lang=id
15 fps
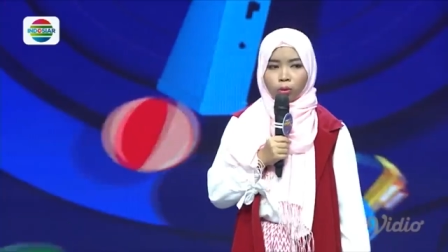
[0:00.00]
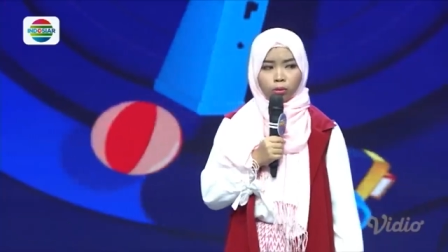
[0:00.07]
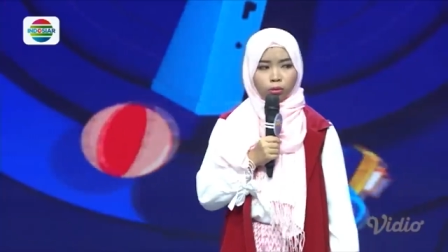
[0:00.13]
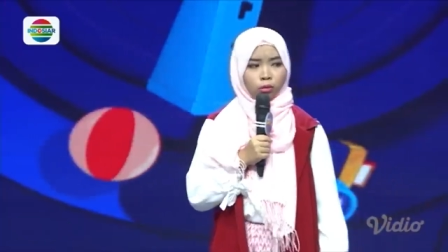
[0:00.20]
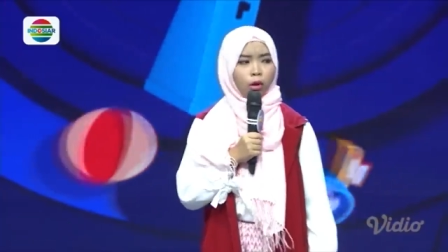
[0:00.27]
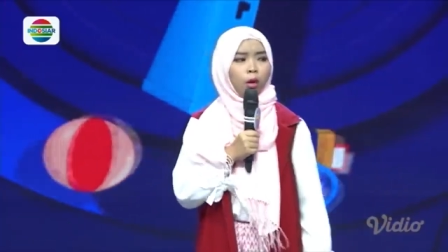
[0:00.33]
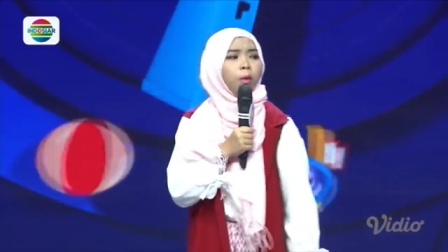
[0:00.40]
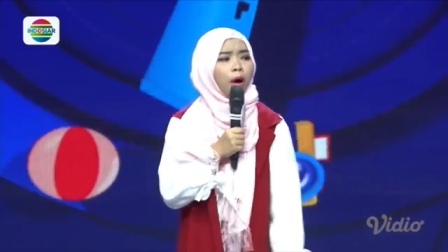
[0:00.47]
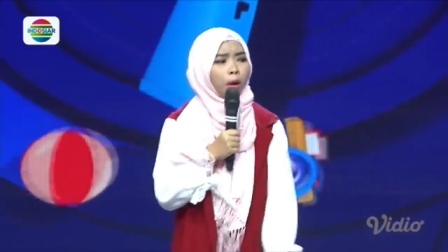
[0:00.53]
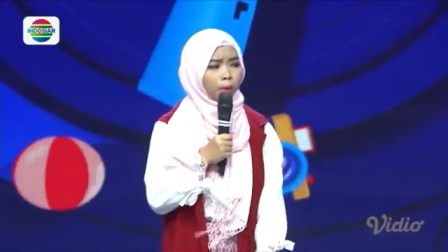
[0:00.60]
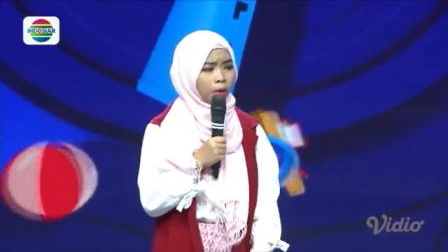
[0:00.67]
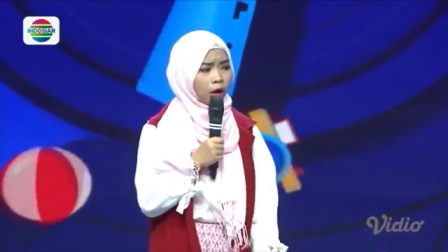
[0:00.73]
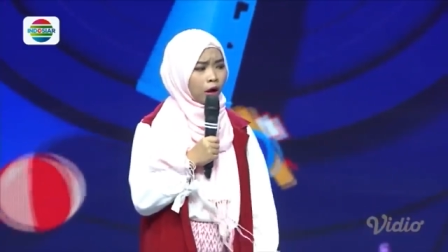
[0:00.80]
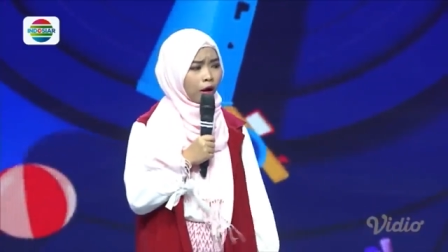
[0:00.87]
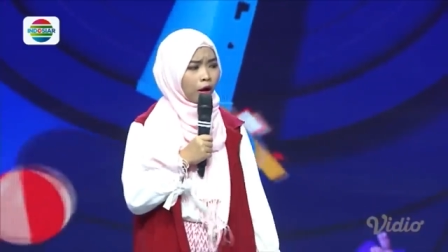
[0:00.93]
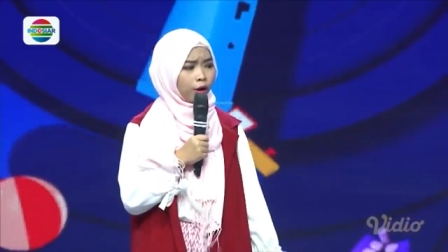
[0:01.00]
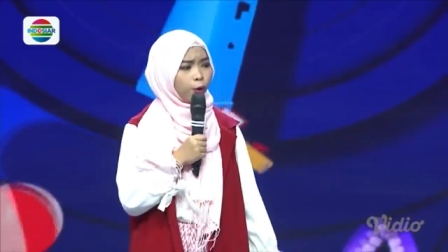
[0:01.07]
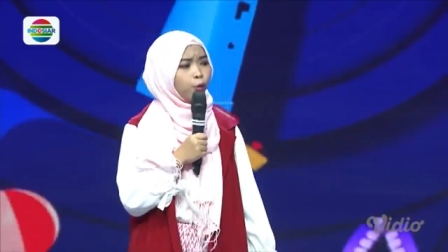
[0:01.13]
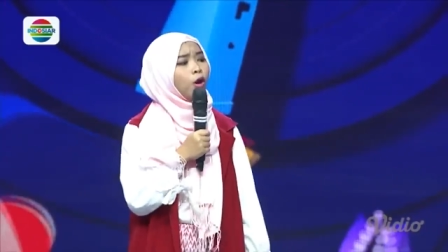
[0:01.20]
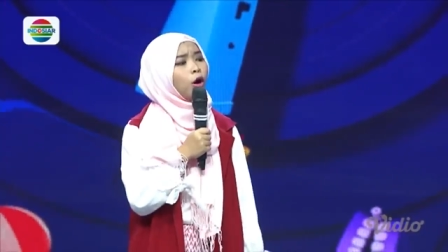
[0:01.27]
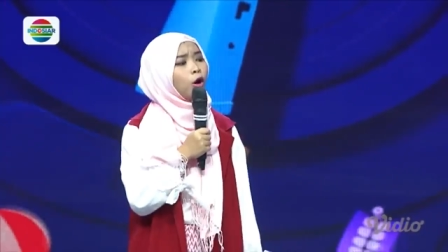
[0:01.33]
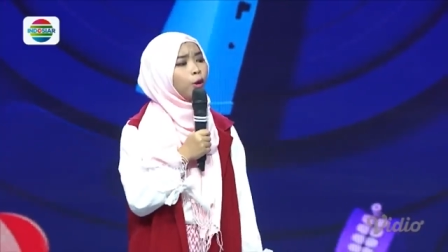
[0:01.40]
Bapak mah,
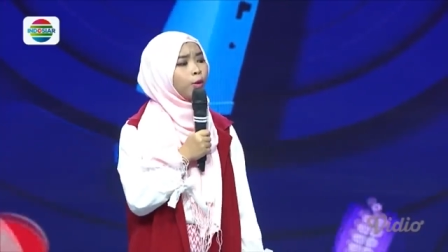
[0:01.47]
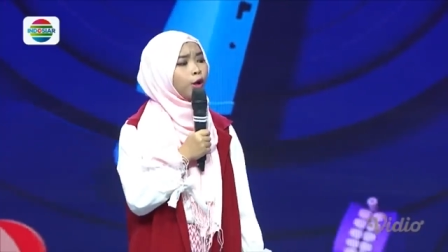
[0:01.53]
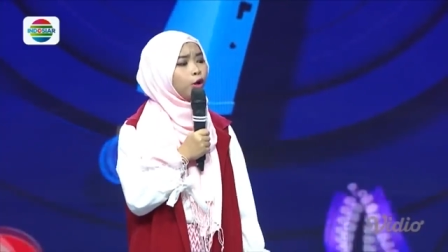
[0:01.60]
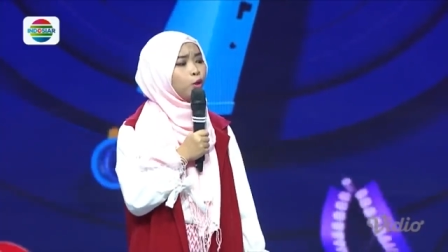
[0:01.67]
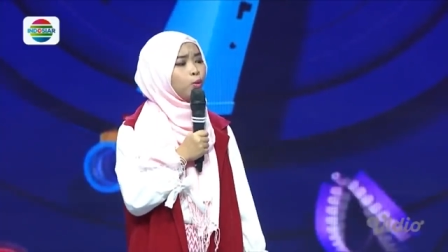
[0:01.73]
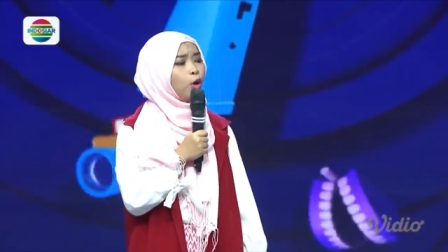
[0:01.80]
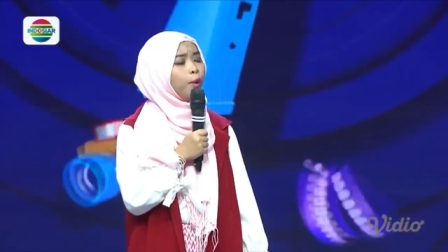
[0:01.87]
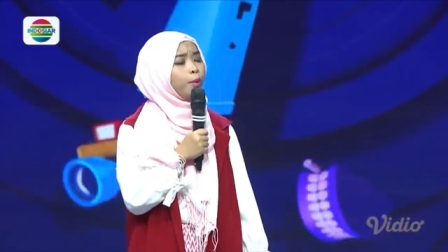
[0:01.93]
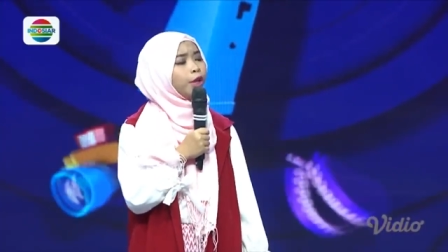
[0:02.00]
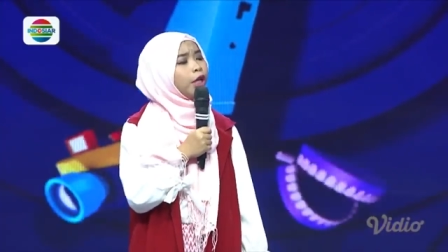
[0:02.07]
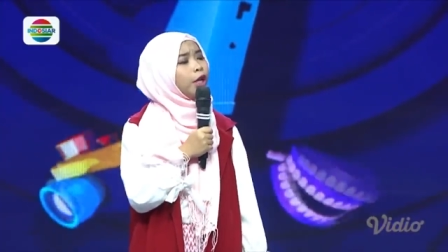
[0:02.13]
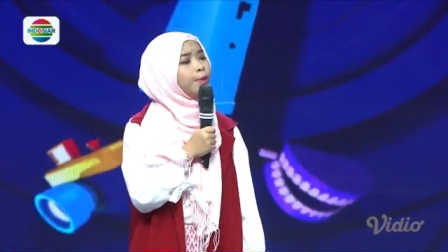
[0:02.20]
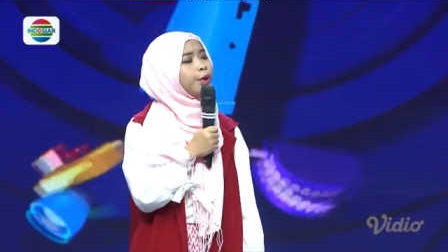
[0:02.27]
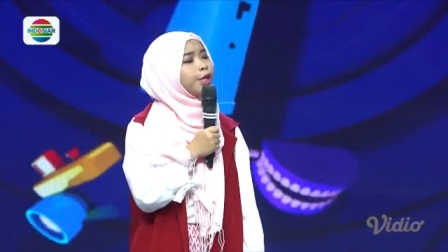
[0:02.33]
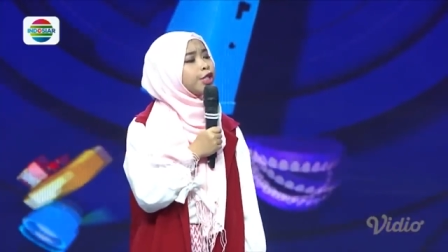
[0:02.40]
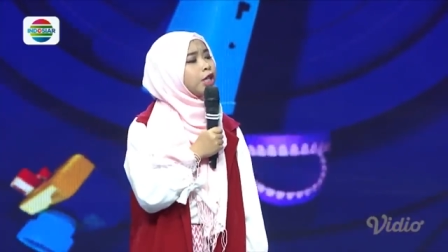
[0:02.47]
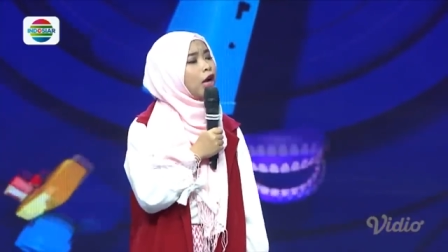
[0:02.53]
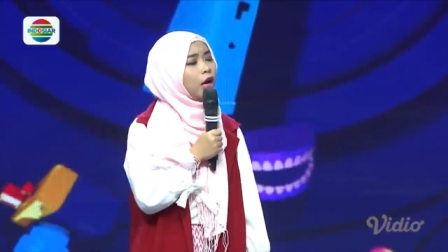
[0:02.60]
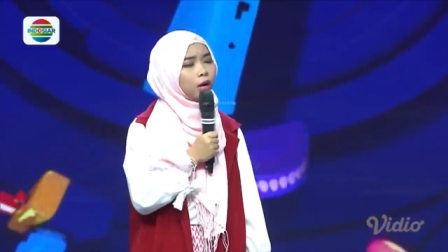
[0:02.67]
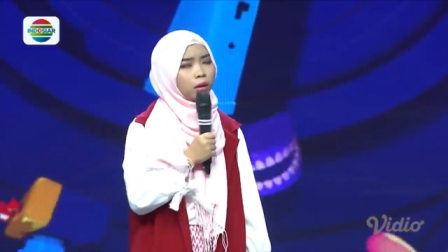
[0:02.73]
yaudah kalau begitu gua mintanya pizza.